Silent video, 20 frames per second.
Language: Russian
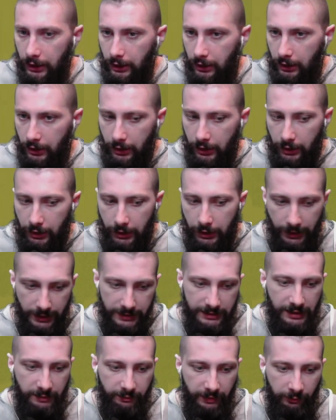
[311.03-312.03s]
А,
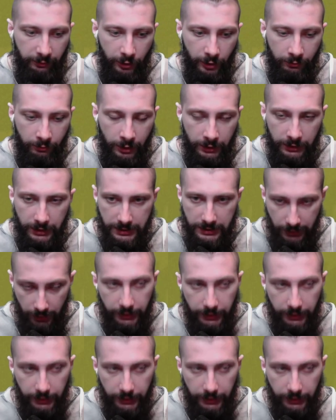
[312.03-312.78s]
Хестер, по-моему, это сделал.